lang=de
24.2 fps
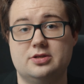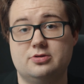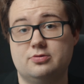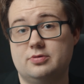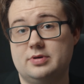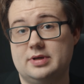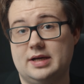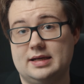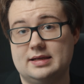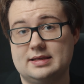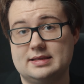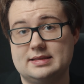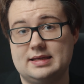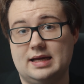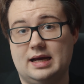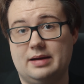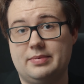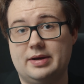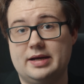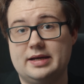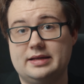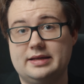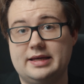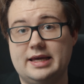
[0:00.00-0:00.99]
sogenanntes
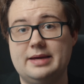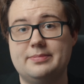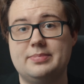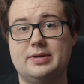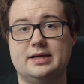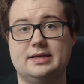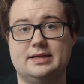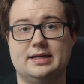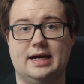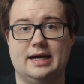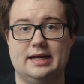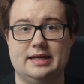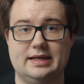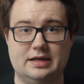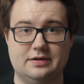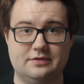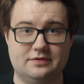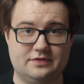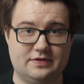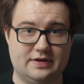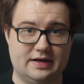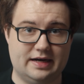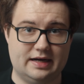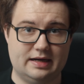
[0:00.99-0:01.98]
Arbeitgeberdarlehen
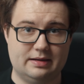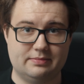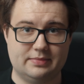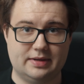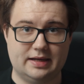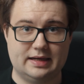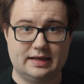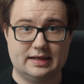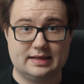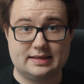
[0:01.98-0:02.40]
vereinbaren.